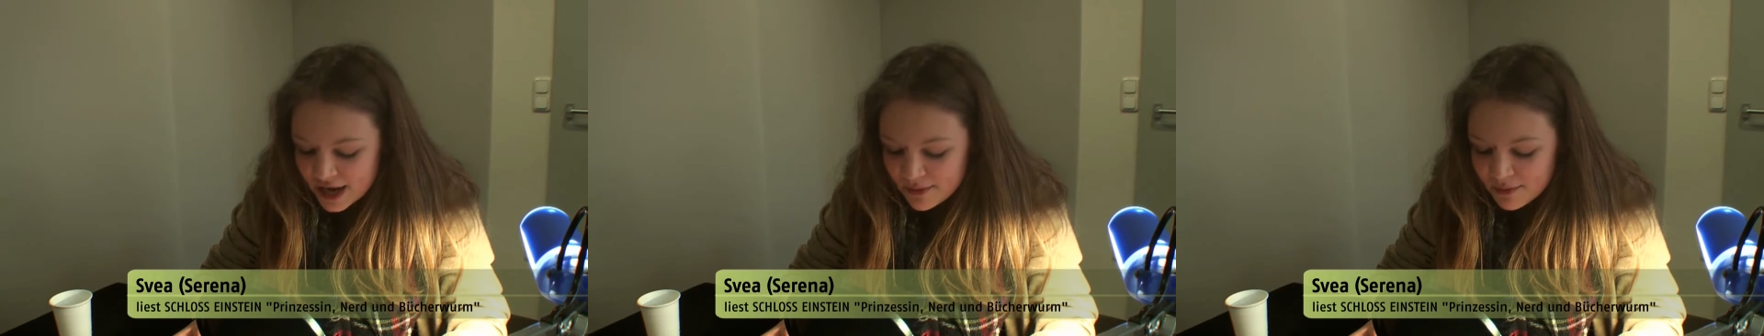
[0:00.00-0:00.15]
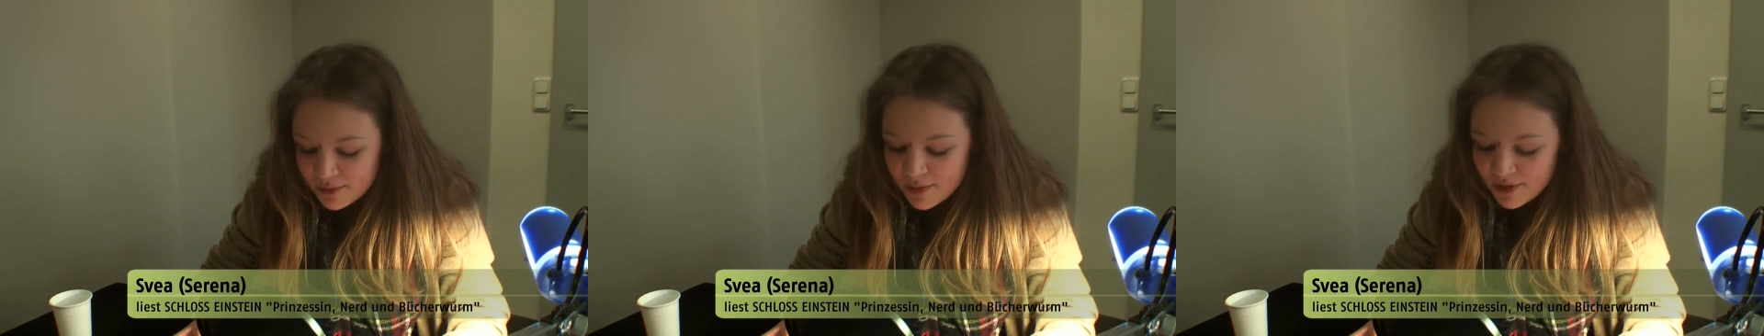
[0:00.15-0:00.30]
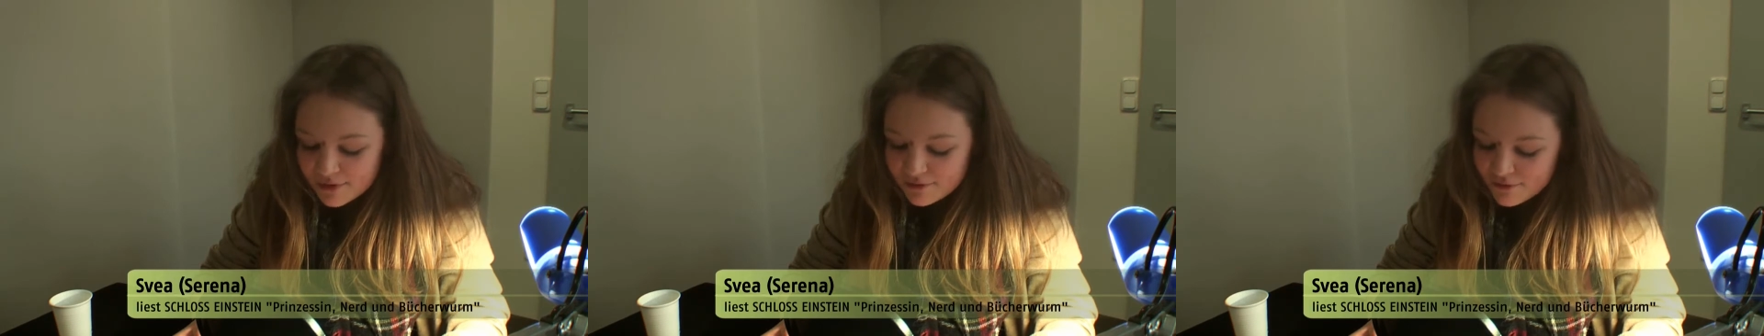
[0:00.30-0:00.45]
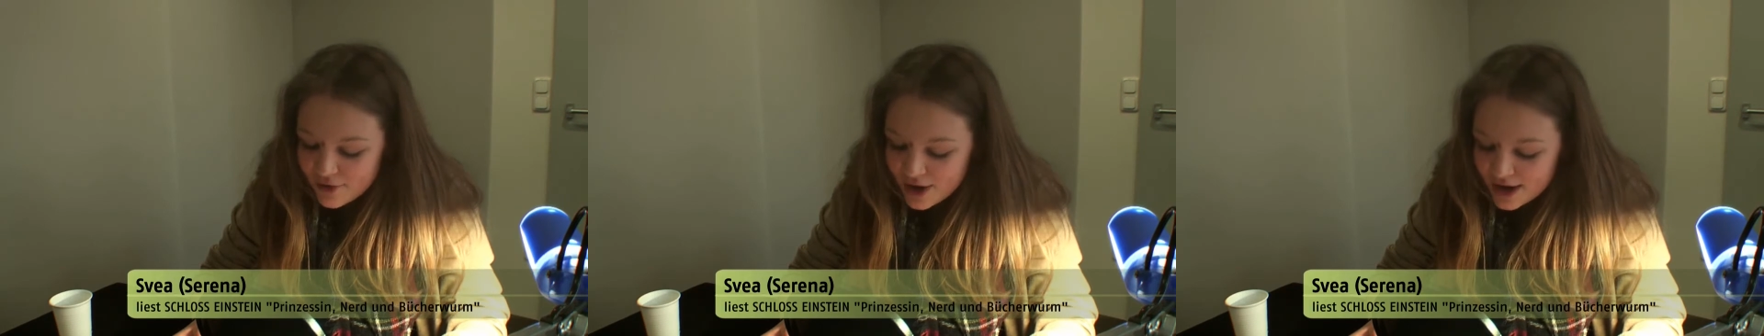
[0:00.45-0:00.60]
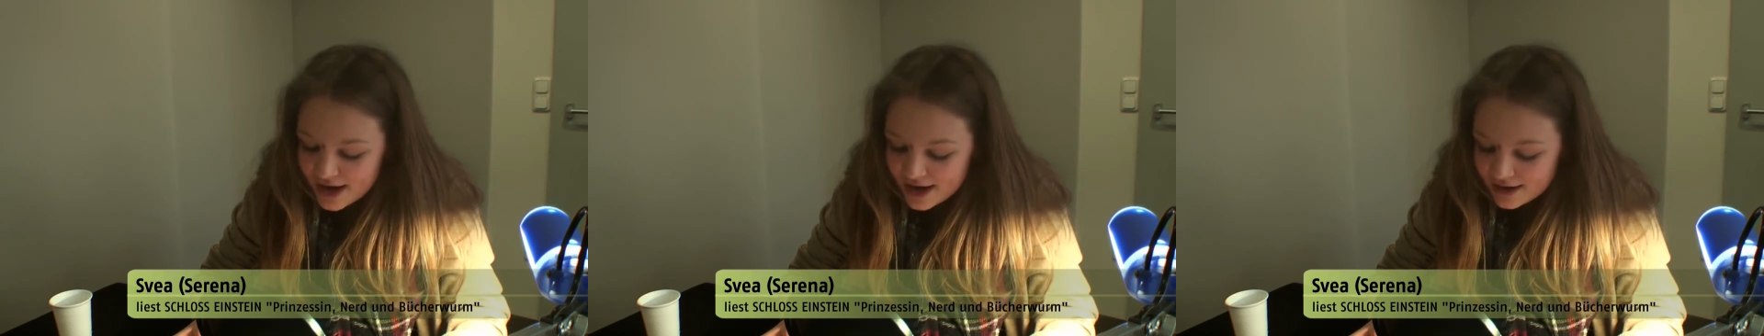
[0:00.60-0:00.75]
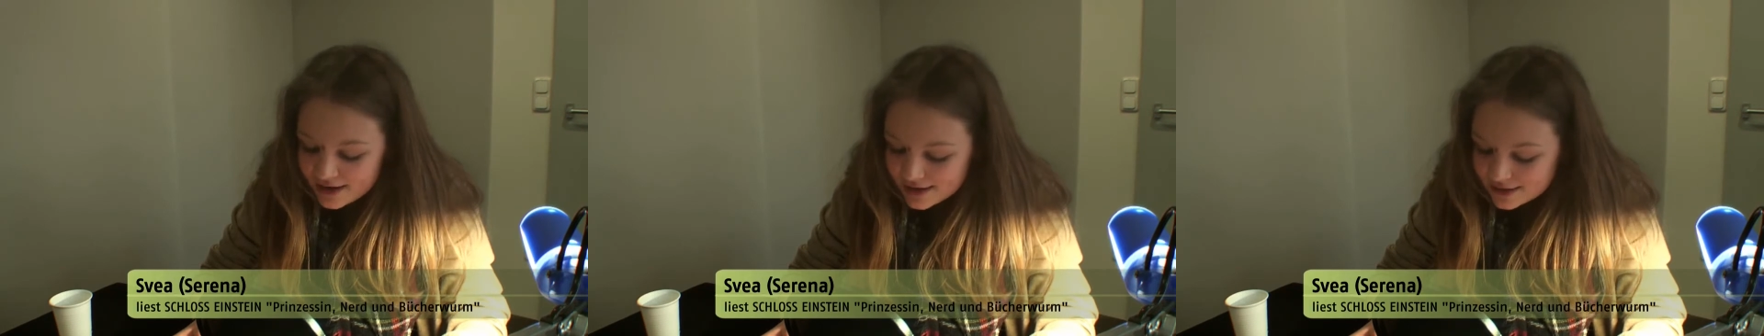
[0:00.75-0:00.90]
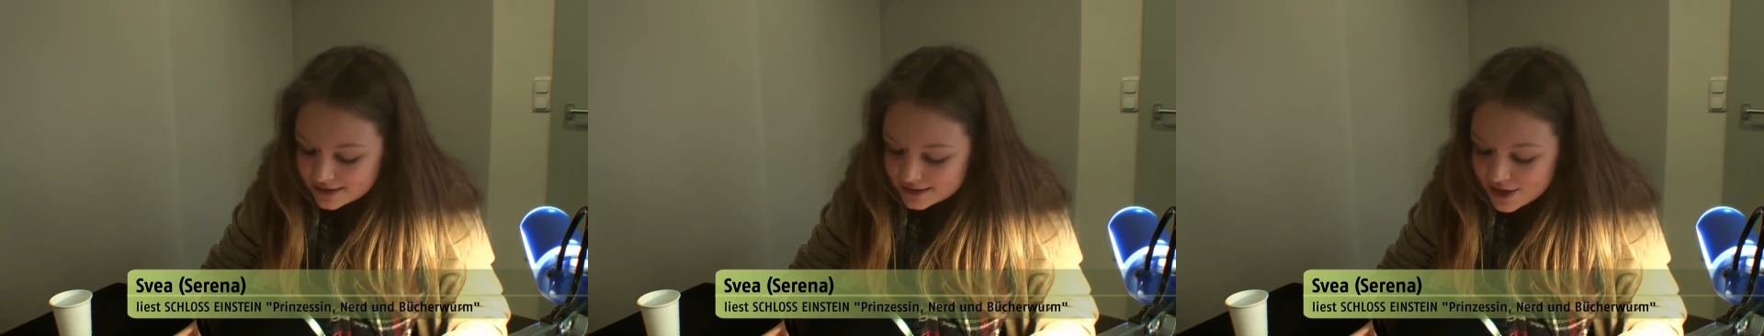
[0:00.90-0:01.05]
aber überfordert
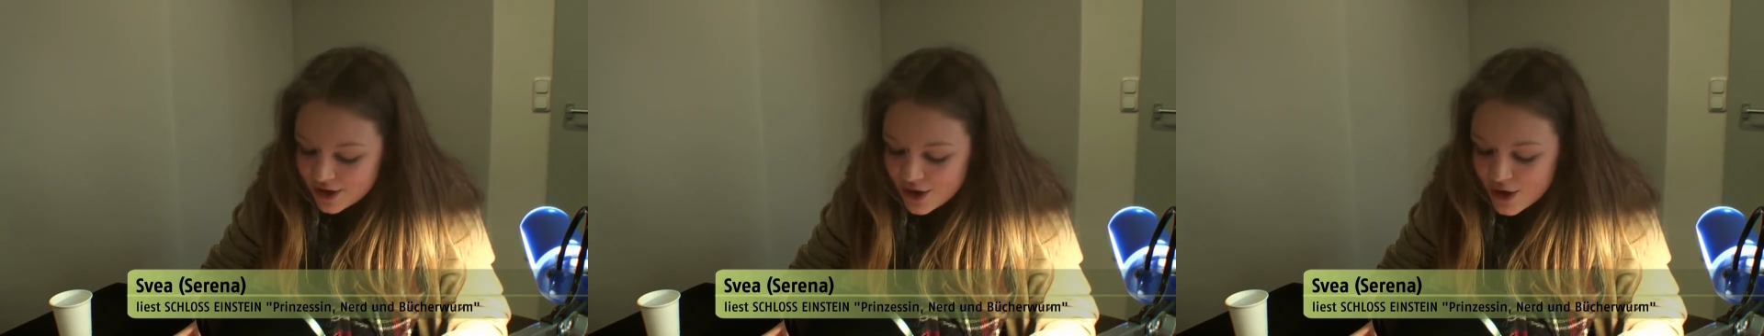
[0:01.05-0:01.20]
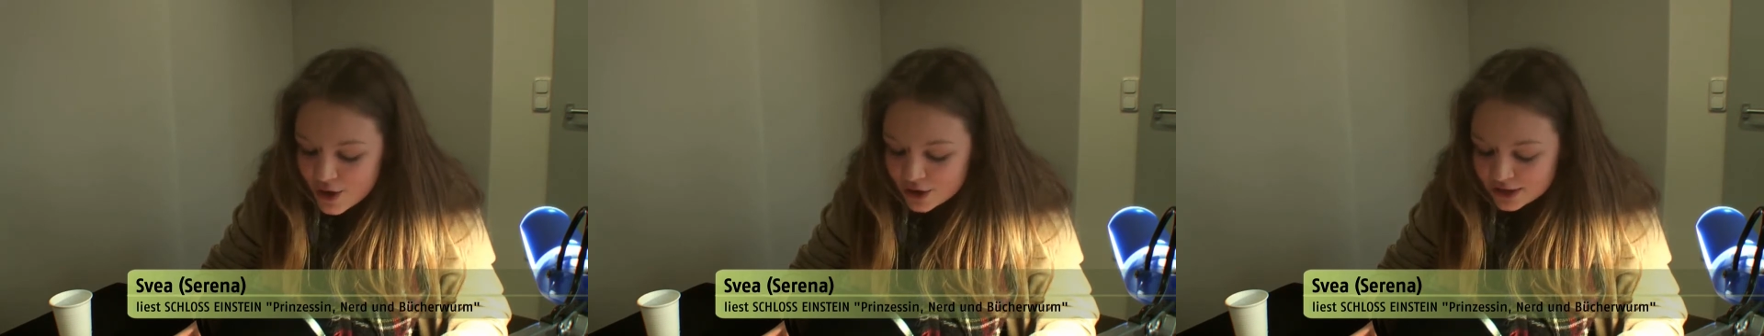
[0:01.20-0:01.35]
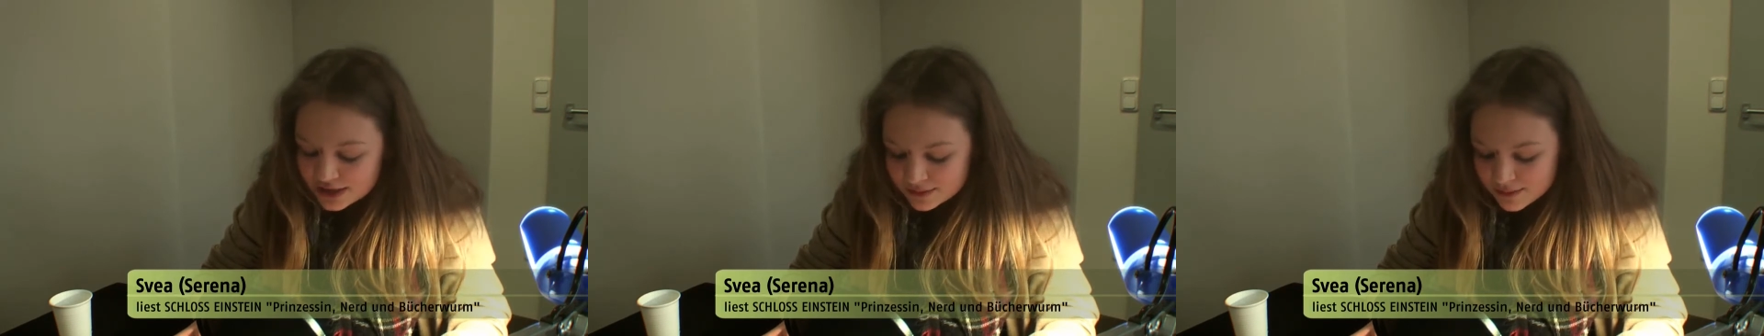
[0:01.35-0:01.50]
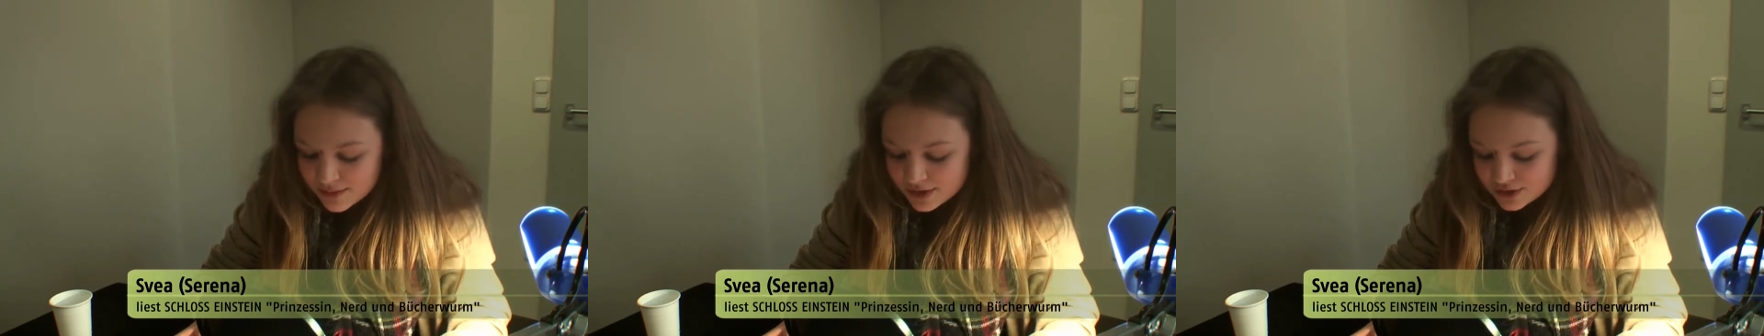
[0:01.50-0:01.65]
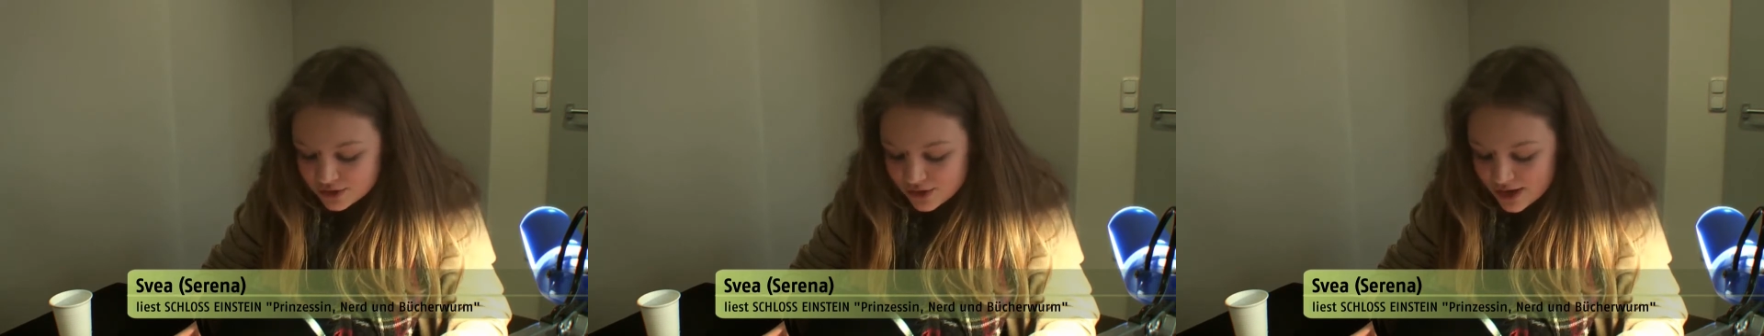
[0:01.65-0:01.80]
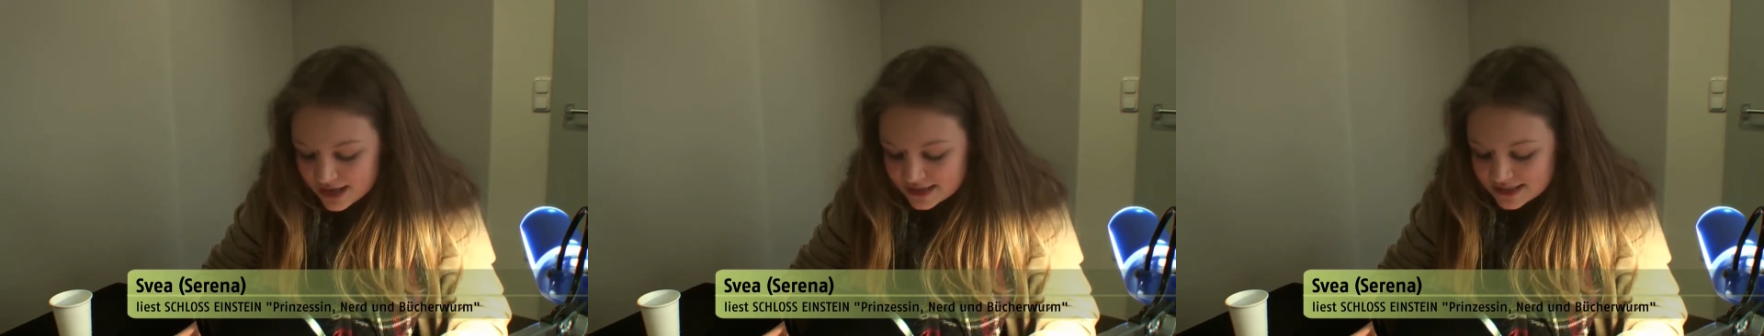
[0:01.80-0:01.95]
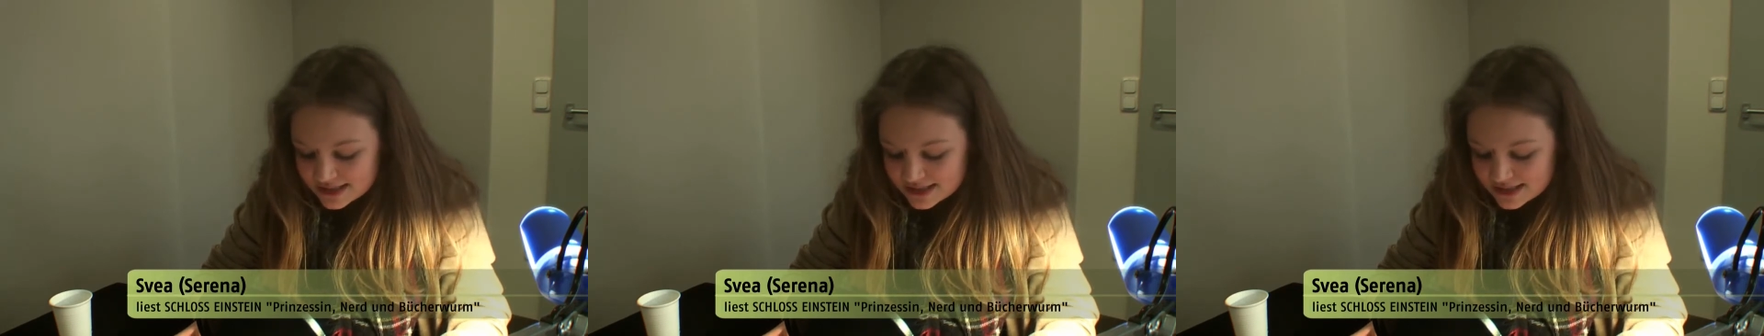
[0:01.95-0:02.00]
nicht und die Mitschüler